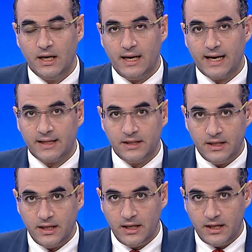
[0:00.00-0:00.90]
لكن
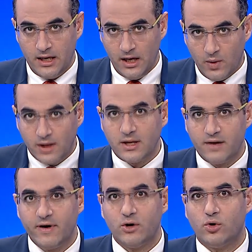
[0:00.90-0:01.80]
الحوار ده انا
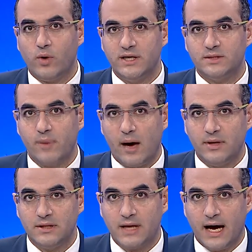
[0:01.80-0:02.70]
فاكره كويس مع
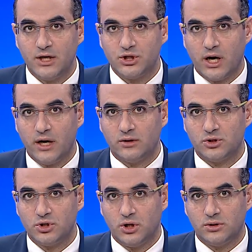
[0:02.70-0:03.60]
بنت عائشه خيرت
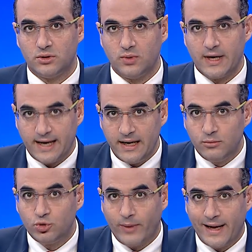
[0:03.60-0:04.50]
الشاطر وانا
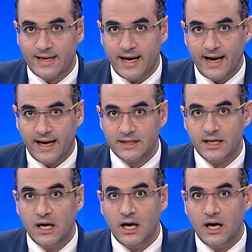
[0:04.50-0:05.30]
كلمته بعدها يعني